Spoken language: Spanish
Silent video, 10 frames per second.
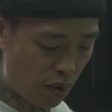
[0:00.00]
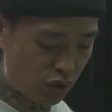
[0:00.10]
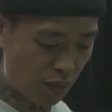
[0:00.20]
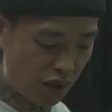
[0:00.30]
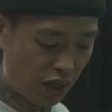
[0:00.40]

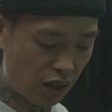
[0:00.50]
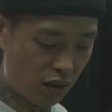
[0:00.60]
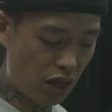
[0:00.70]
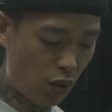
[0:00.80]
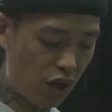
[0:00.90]
vamos a meter
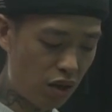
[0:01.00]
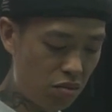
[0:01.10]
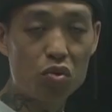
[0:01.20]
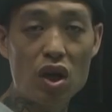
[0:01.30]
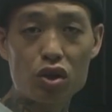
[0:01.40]
laurel,
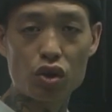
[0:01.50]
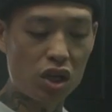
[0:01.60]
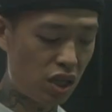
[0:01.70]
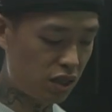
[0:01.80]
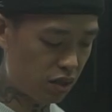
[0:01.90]
una o dos
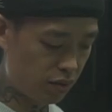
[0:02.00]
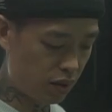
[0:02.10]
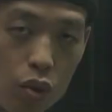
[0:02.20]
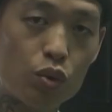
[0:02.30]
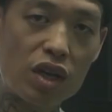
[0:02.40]
hojitas,
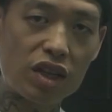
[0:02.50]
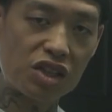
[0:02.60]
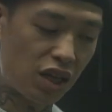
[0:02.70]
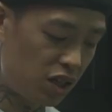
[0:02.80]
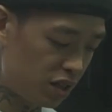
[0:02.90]
una
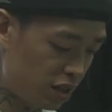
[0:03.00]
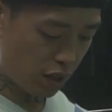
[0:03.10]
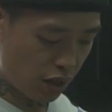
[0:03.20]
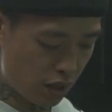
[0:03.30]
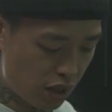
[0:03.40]
estrella de anís
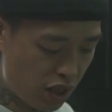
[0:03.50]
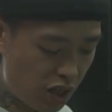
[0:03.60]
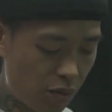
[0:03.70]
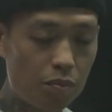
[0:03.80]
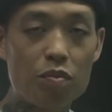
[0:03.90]

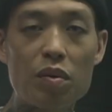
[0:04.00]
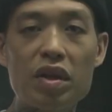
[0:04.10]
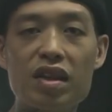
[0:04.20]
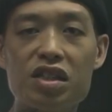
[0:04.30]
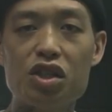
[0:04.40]
y
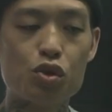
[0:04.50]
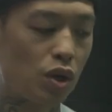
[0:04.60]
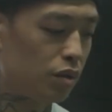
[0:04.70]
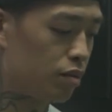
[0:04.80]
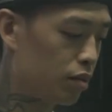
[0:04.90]
pimienta de
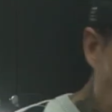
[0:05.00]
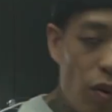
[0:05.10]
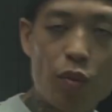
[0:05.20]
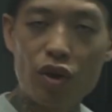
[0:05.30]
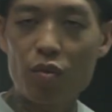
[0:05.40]
Sichuan. Le
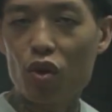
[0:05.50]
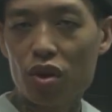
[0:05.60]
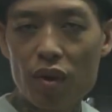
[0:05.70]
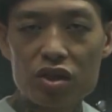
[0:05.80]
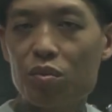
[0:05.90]
pueden poner un
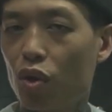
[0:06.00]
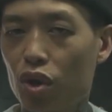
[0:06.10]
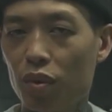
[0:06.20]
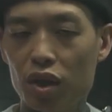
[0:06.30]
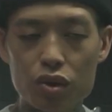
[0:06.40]
poquito más, un
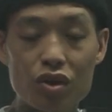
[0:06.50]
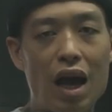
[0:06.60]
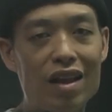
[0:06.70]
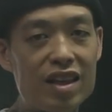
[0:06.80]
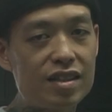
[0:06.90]
poquito menos.
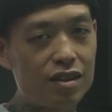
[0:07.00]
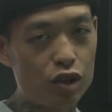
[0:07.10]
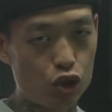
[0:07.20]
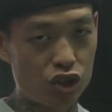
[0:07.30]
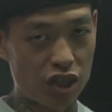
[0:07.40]
Anís,
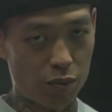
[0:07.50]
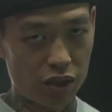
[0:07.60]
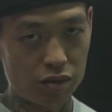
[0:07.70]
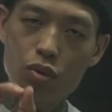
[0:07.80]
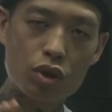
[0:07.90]
no se
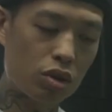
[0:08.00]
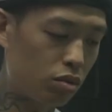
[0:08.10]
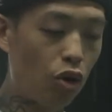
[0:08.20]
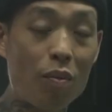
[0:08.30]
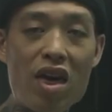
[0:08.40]
zarpen. Uno
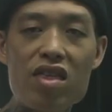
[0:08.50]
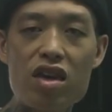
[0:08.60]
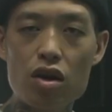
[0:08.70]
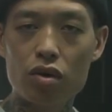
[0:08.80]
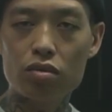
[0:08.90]
o
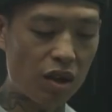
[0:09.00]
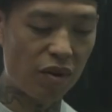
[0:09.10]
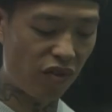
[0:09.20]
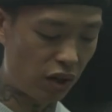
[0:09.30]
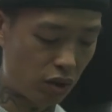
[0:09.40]
medio está
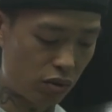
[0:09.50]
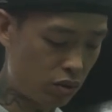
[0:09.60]
perfecto.